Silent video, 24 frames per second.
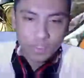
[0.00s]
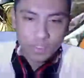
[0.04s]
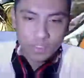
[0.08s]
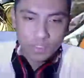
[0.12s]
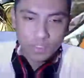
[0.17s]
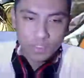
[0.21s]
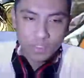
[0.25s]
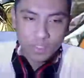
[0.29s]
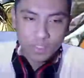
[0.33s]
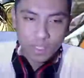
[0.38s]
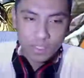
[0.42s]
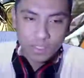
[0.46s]

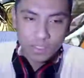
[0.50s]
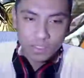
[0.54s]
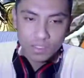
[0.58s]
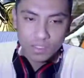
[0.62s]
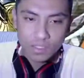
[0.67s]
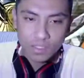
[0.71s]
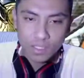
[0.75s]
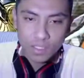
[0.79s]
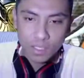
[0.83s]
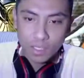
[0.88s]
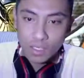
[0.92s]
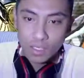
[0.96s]
misalnya
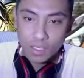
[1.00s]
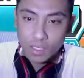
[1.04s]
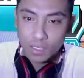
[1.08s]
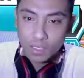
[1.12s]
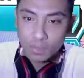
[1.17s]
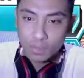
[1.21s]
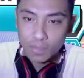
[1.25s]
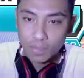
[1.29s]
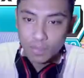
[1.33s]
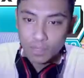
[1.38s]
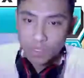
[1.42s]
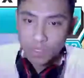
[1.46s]
sih
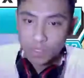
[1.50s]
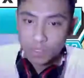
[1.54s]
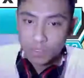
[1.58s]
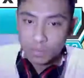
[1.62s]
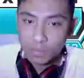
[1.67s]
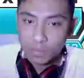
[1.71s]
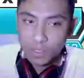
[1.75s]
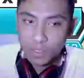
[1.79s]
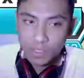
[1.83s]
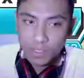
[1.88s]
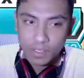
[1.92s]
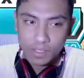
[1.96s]

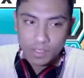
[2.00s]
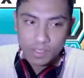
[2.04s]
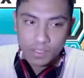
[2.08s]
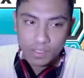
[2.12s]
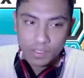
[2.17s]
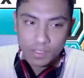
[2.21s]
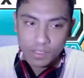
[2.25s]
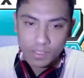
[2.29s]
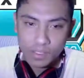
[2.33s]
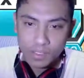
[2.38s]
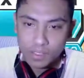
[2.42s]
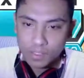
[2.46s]
riben-riben ya
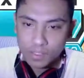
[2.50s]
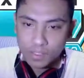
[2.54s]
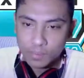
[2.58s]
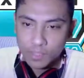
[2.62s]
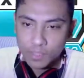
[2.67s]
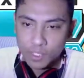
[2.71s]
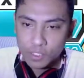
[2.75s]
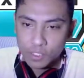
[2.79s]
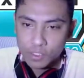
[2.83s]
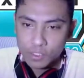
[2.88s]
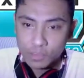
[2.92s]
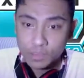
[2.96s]

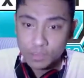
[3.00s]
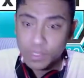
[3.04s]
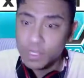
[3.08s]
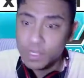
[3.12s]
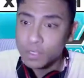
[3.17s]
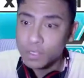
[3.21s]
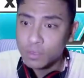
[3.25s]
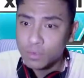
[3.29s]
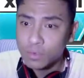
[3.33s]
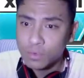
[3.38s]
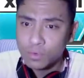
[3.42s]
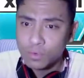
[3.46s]

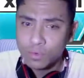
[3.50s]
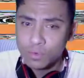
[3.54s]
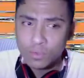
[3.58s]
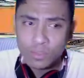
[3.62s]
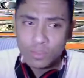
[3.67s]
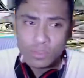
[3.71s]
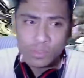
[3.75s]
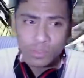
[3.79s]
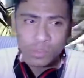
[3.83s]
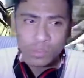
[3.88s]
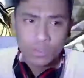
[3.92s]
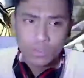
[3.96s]
Erospero,
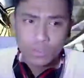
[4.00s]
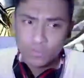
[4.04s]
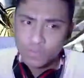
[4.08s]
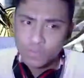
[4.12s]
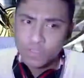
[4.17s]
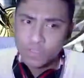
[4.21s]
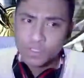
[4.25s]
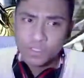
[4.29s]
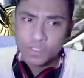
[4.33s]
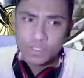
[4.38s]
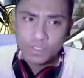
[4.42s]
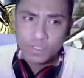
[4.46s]
Ulti,
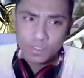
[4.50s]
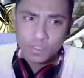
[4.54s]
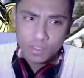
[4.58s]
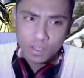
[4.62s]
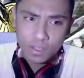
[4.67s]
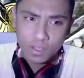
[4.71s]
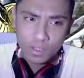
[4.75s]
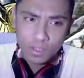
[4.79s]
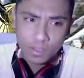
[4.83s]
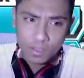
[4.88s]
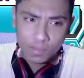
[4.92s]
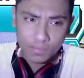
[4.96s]

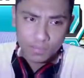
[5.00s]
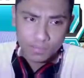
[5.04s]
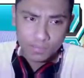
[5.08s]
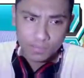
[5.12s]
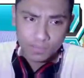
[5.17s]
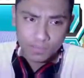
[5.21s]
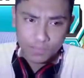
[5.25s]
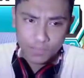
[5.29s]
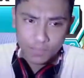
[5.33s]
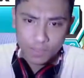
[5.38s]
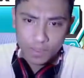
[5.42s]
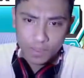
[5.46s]
Vista,
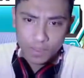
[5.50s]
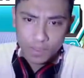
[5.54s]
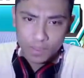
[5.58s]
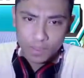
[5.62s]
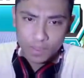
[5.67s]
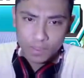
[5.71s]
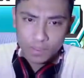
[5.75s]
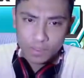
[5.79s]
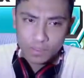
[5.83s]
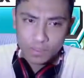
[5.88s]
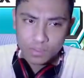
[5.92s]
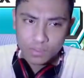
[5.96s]

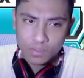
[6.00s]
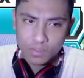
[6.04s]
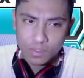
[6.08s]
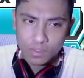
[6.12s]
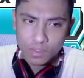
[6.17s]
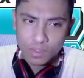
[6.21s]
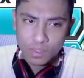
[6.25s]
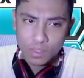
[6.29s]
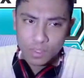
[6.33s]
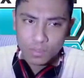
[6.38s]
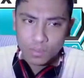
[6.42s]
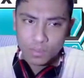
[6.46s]

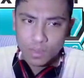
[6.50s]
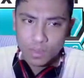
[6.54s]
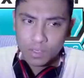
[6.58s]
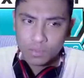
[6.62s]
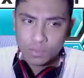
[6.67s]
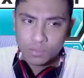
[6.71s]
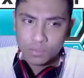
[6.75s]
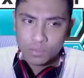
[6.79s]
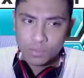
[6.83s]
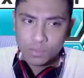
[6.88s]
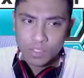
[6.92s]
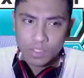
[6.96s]
Ya,
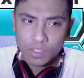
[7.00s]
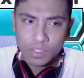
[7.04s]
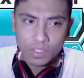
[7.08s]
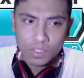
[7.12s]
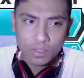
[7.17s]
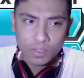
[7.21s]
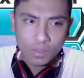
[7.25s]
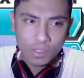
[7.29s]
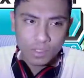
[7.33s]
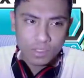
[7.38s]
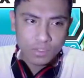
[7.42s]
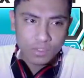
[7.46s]
baru cuman
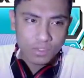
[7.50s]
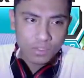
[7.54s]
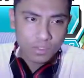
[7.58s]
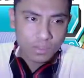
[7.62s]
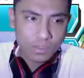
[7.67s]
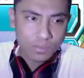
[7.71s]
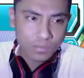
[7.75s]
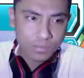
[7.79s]
ini doang sih